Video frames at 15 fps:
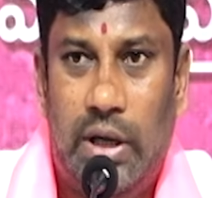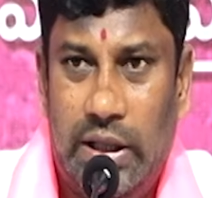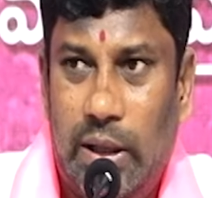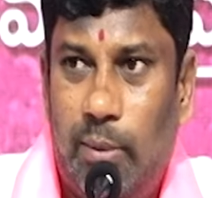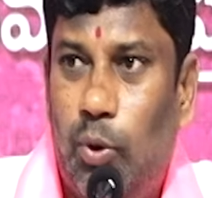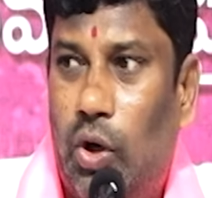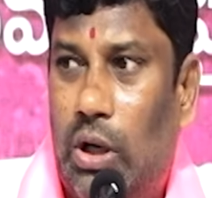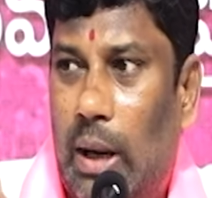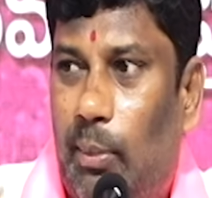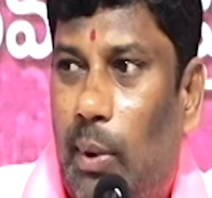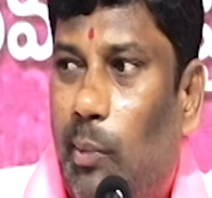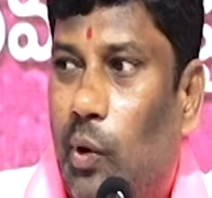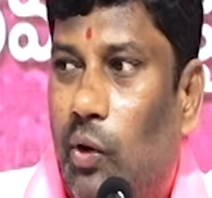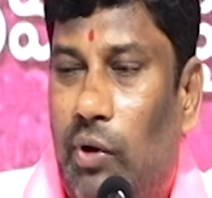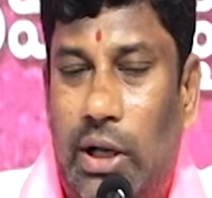గతంలో
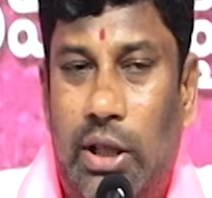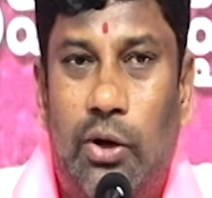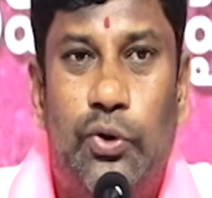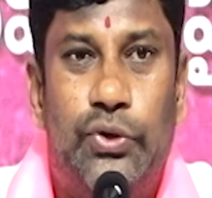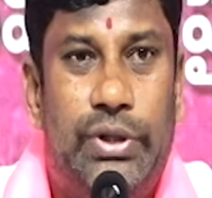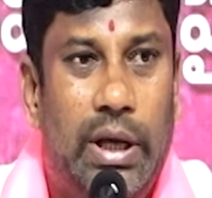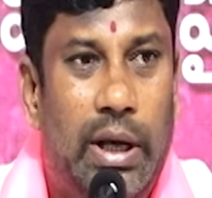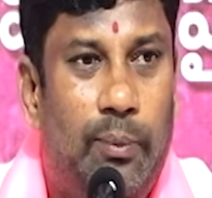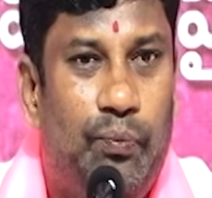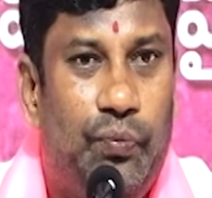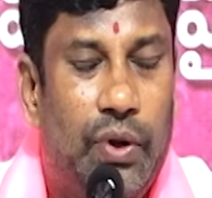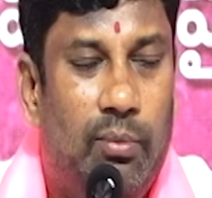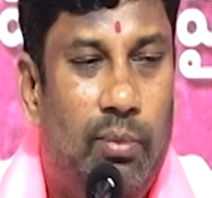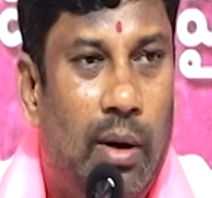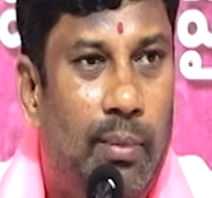ఖమ్మంలో వరదలు వస్తే
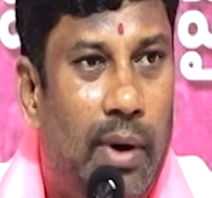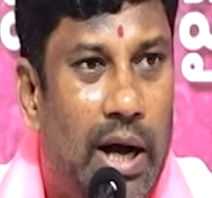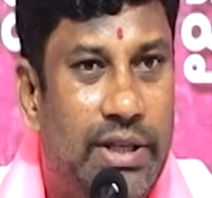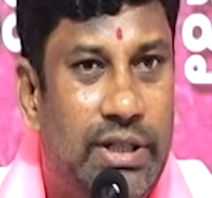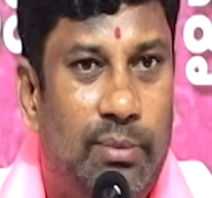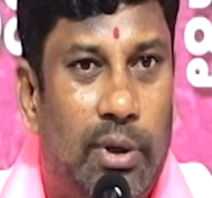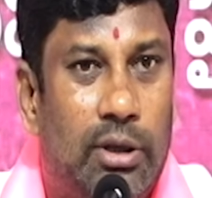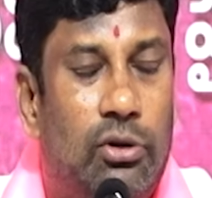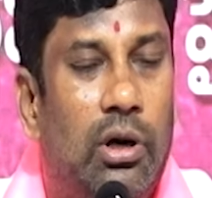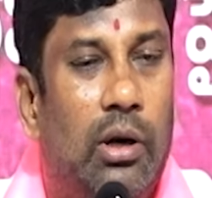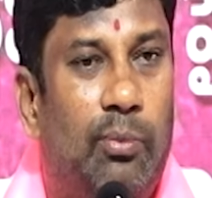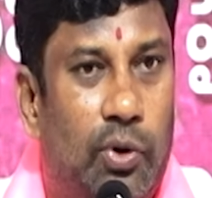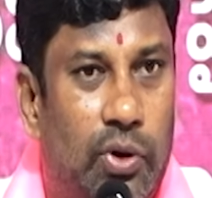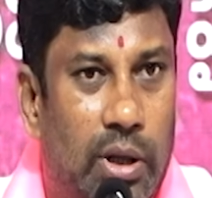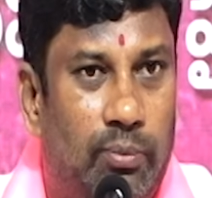మా మాజీ మంత్రుల
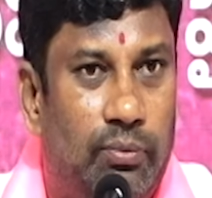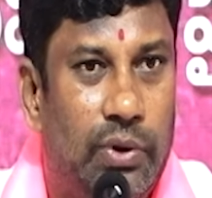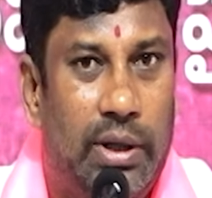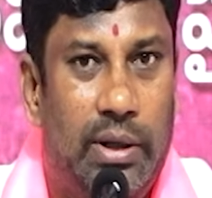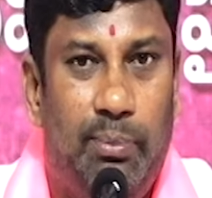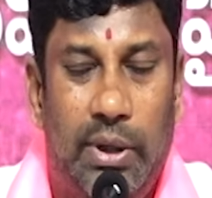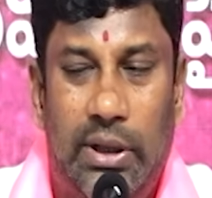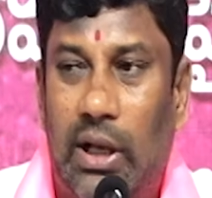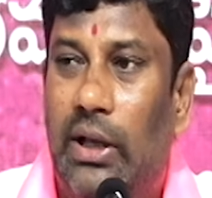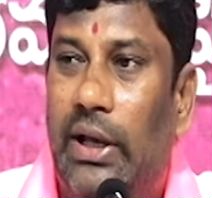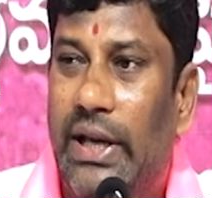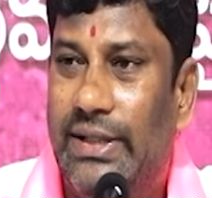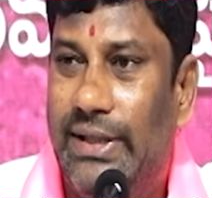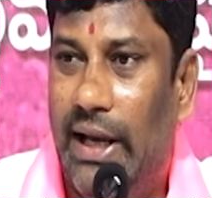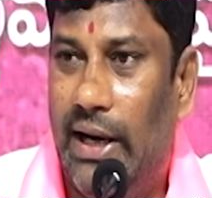బృందం పెద్దలు
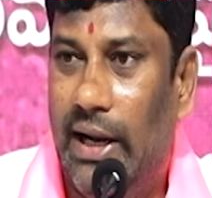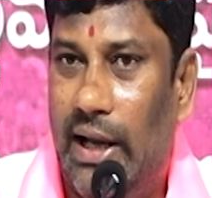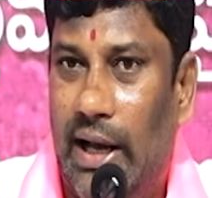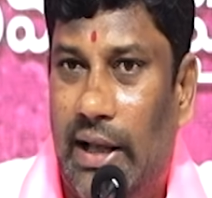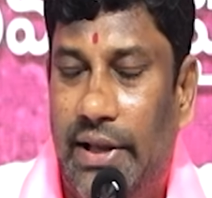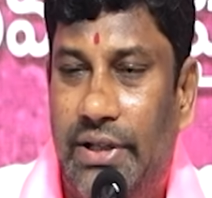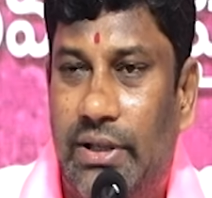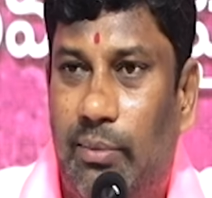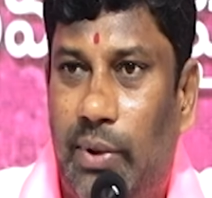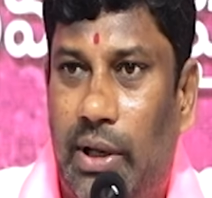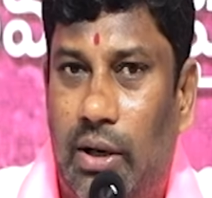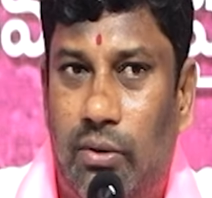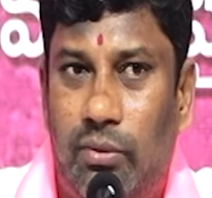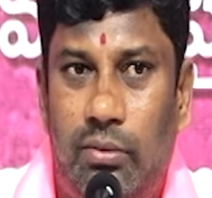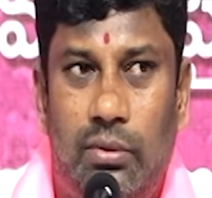కేసీఆర్ గారి ఆదేశం
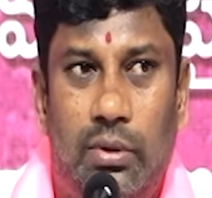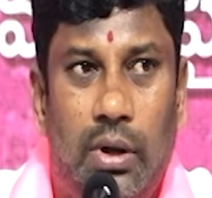మేరకు